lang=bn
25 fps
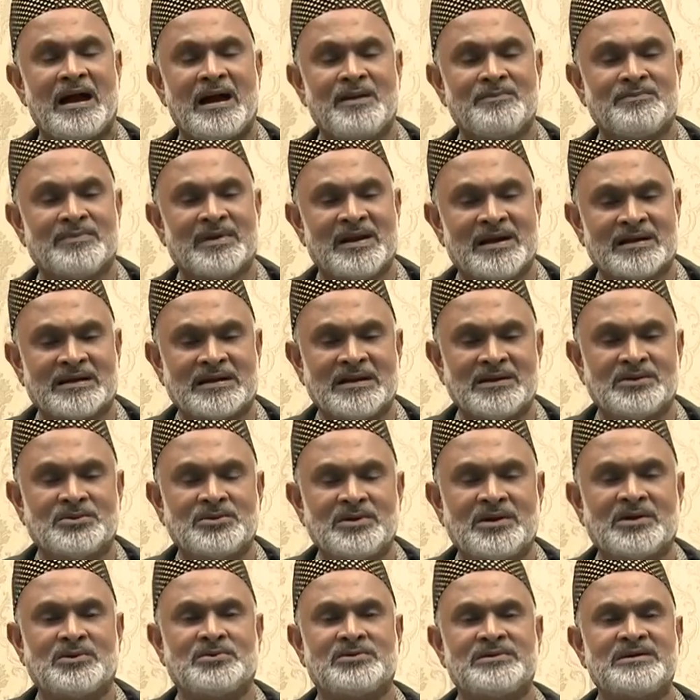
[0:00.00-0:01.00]
আমরা কেন
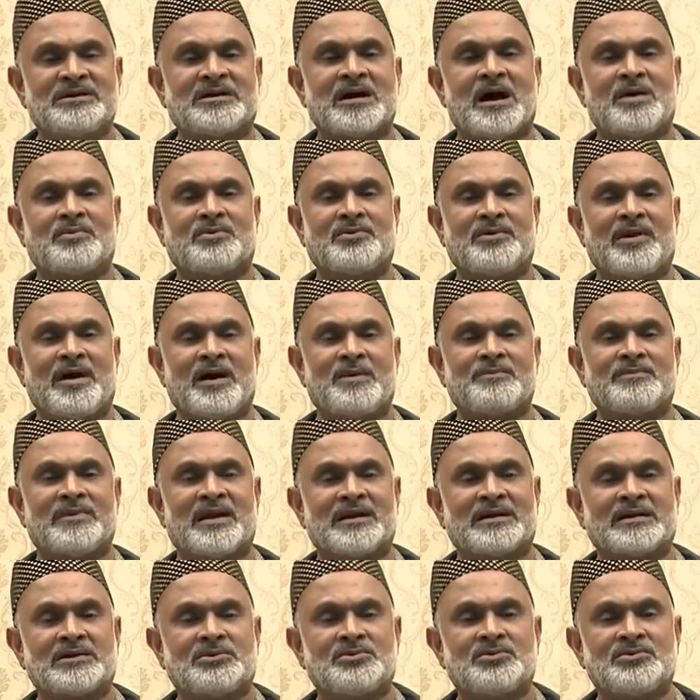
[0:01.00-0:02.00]
এগুলি খাবো না আমরা
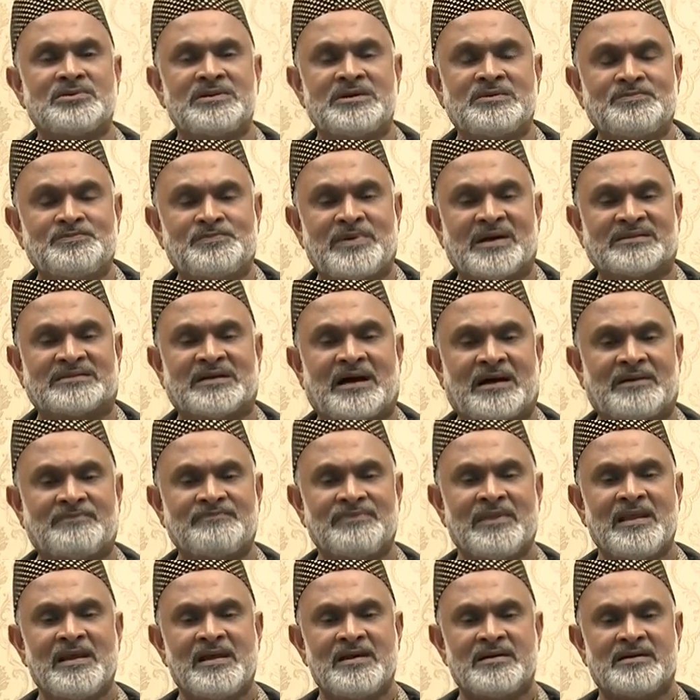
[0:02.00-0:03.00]
কেন নিম পাতা
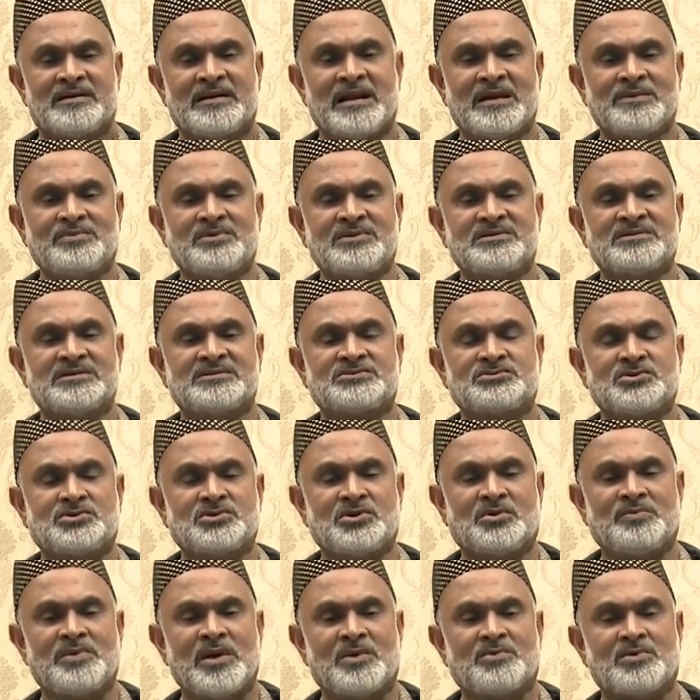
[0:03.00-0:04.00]
ডায়াবেটিসের
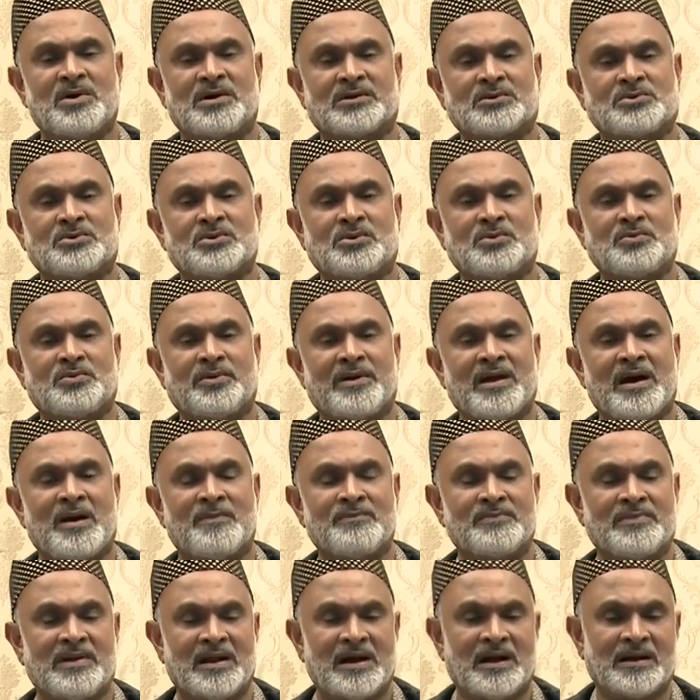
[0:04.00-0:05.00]
জন্য ব্যবহার করব না
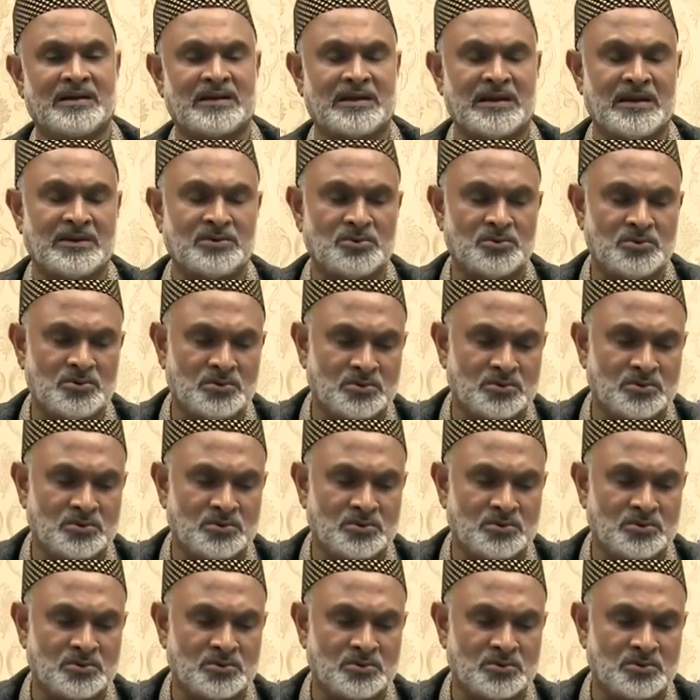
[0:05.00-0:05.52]
আমরা কেন